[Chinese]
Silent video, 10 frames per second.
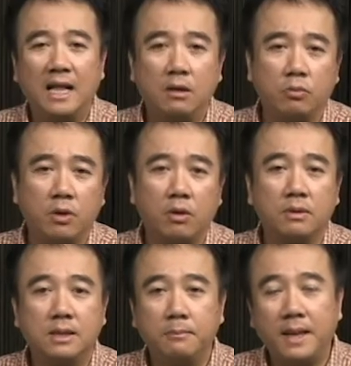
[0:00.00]
例如有
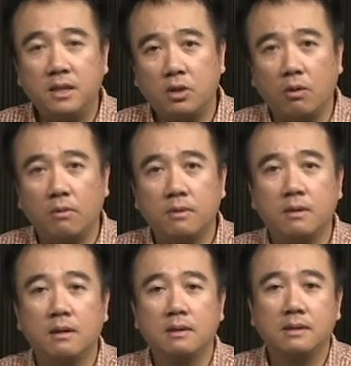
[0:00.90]
四杯酒、
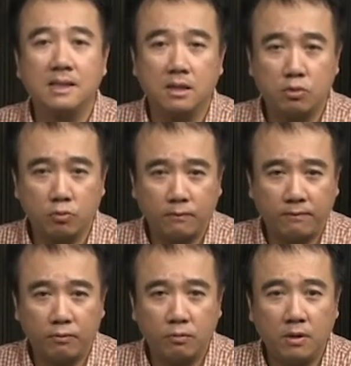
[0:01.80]
四个祝
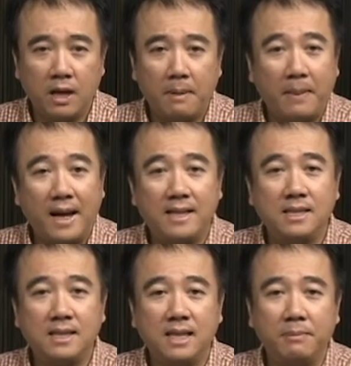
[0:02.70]
福。盘
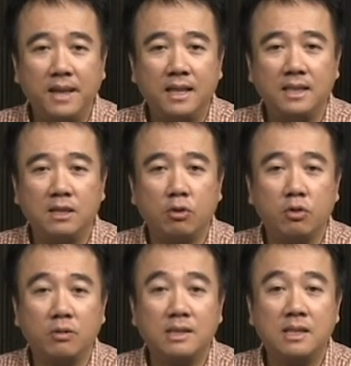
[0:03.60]
子里面其中
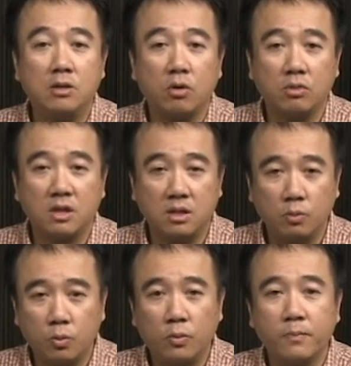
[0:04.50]
有四种食
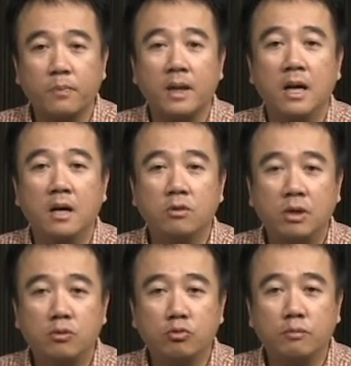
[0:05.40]
物，
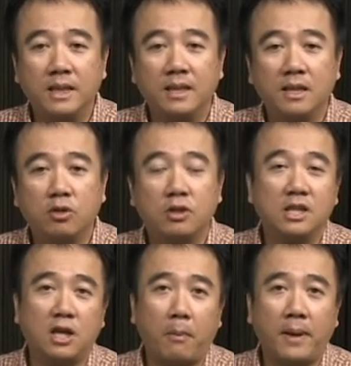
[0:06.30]
最著名的就是
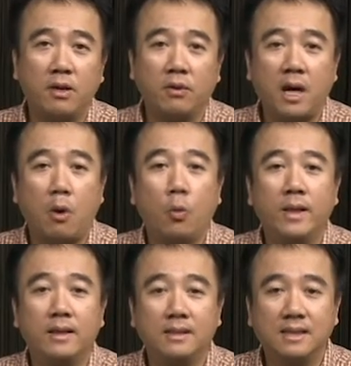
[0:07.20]
小朋友要
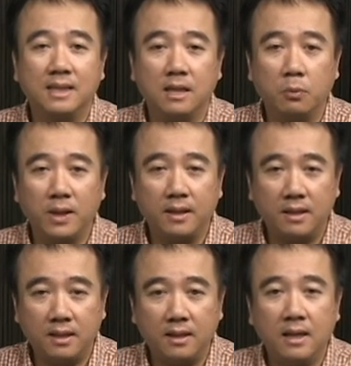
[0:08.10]
问的四个问
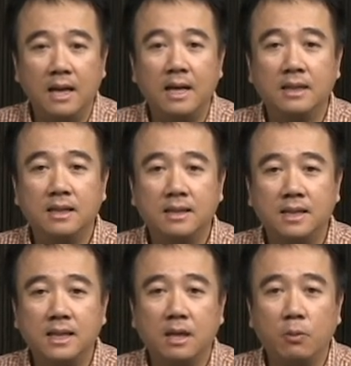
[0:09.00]
题。这
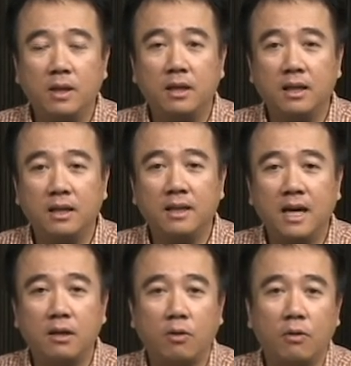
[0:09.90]
四个问题的
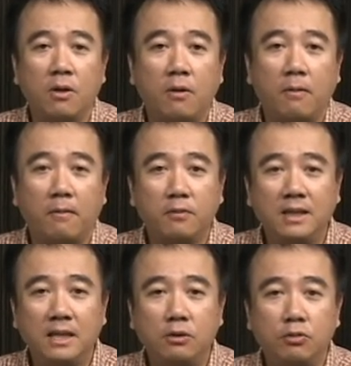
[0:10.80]
内容，我
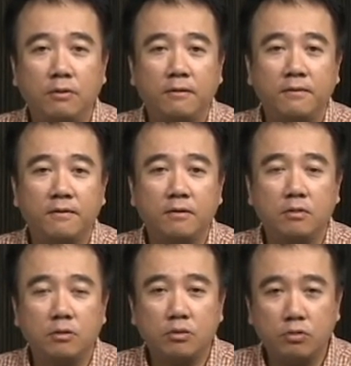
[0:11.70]
依序
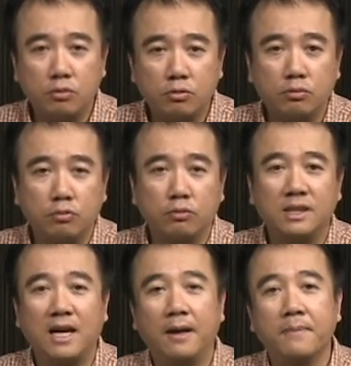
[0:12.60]
叙述如
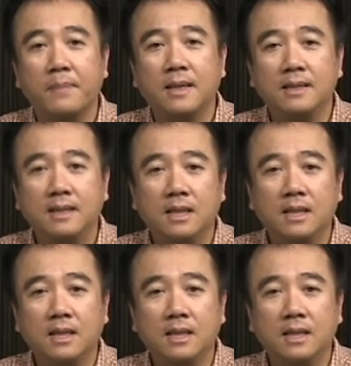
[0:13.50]
下：这四